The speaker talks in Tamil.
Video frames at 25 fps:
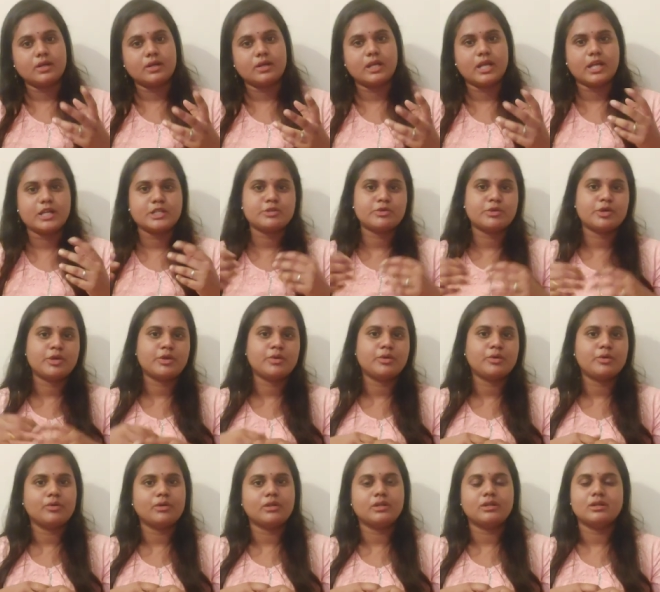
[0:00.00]
எட்டு கேஜி
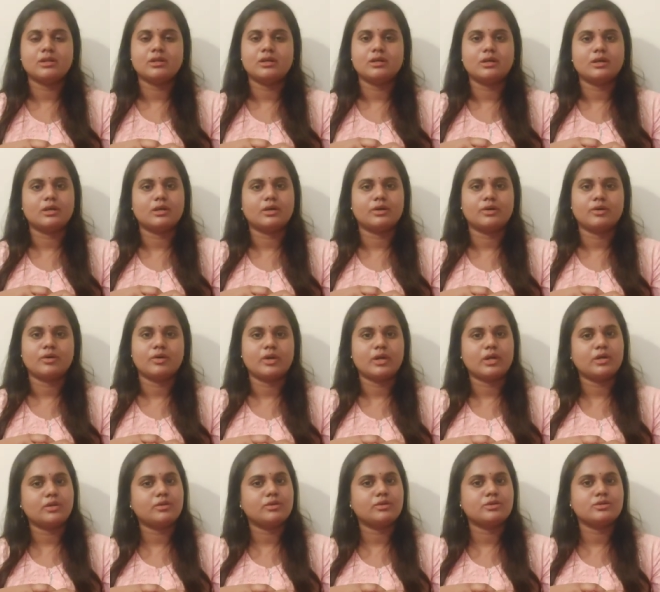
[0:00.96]
வரைக்கும் வந்து
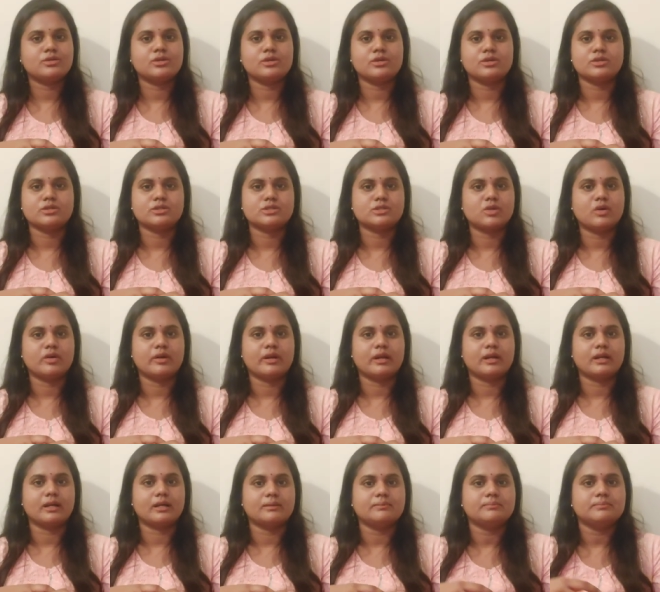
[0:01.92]
குறையுதுன்னு
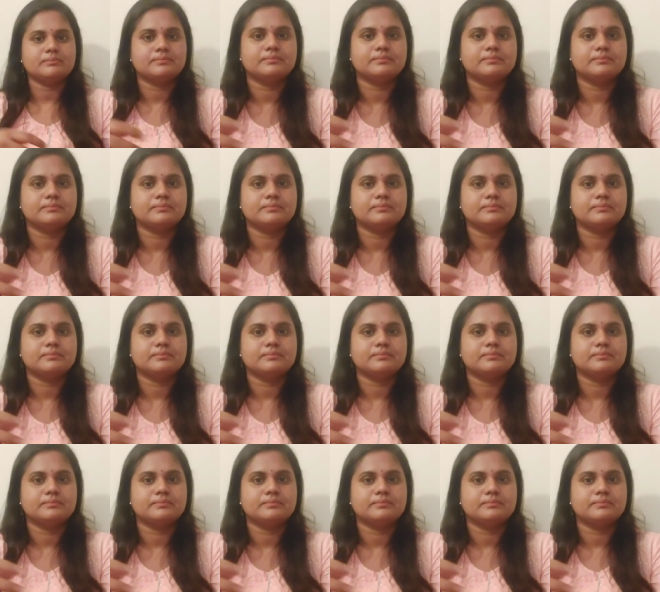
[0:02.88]
சொல்கிறாங்க